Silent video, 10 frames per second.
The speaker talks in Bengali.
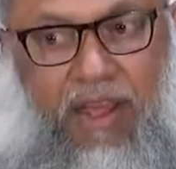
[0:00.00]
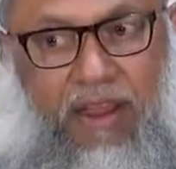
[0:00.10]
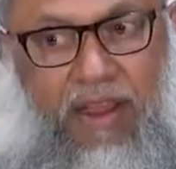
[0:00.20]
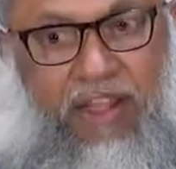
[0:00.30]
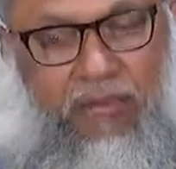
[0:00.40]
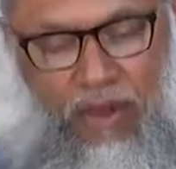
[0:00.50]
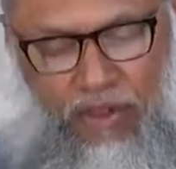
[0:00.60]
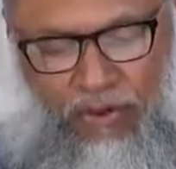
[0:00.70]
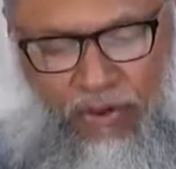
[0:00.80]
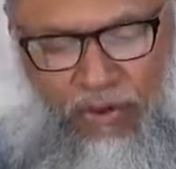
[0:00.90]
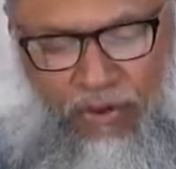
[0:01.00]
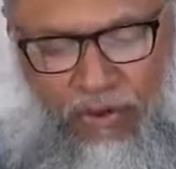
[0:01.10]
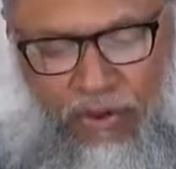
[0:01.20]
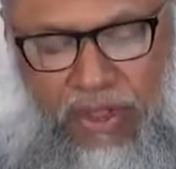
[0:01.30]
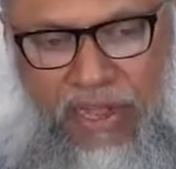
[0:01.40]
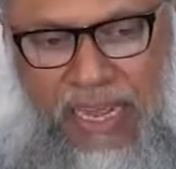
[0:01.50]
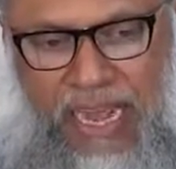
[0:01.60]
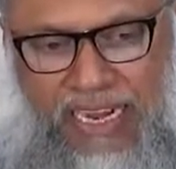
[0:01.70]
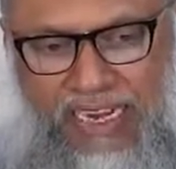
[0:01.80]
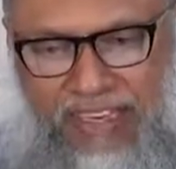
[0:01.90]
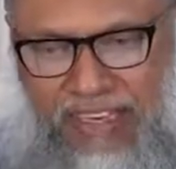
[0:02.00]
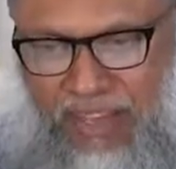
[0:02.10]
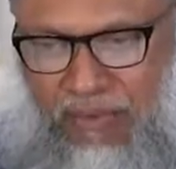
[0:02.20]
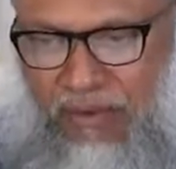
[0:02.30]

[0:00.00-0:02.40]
আল্লাহকে ভয় করো আর নিজেদের